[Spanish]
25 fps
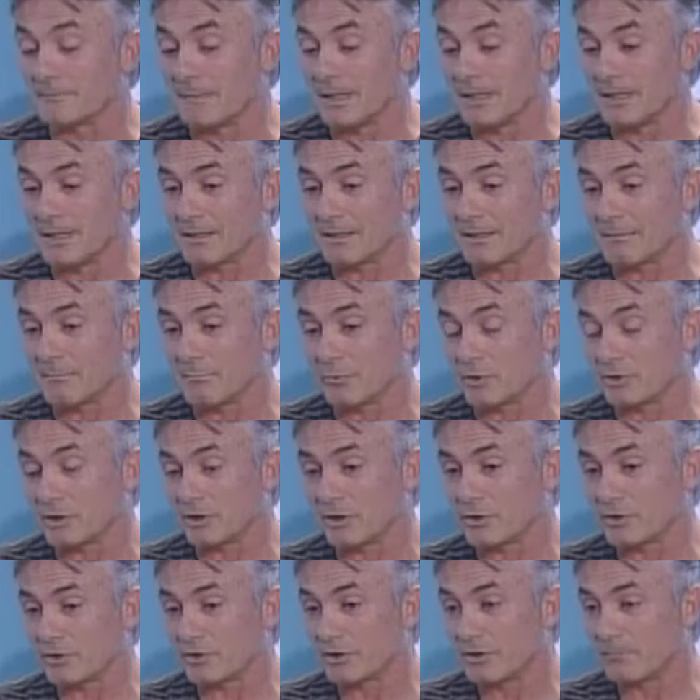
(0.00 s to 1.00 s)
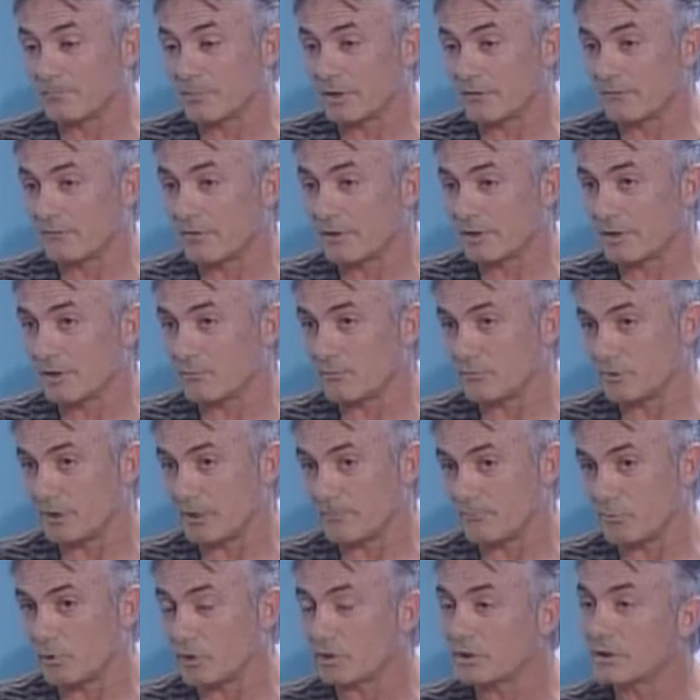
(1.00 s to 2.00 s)
eh, boxeo siempre fue un
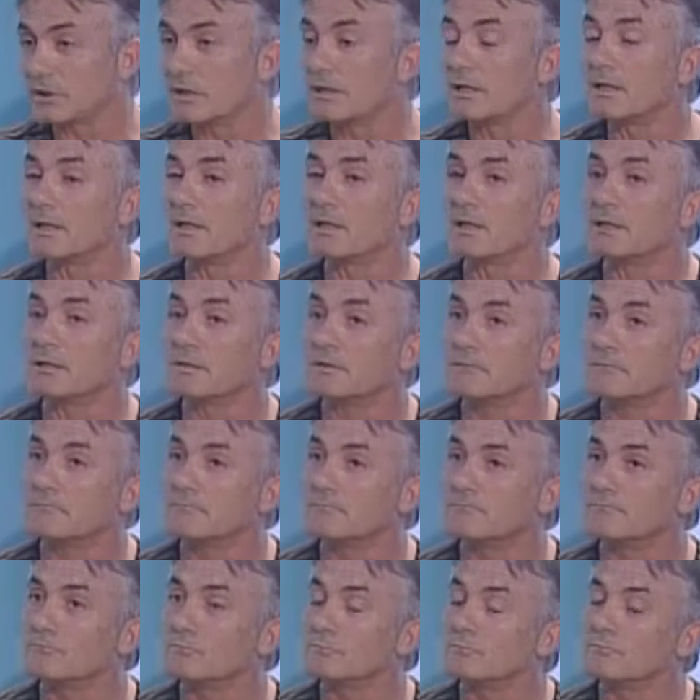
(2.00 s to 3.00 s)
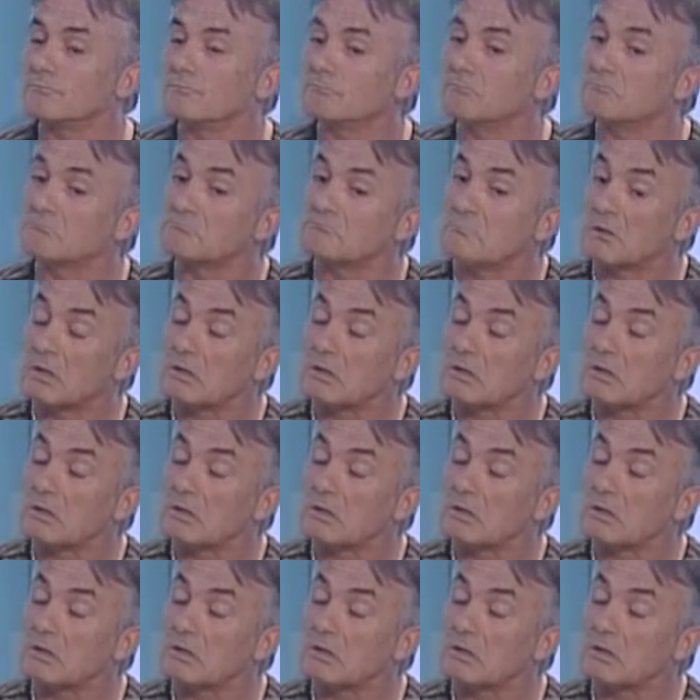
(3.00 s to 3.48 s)
deporte mm,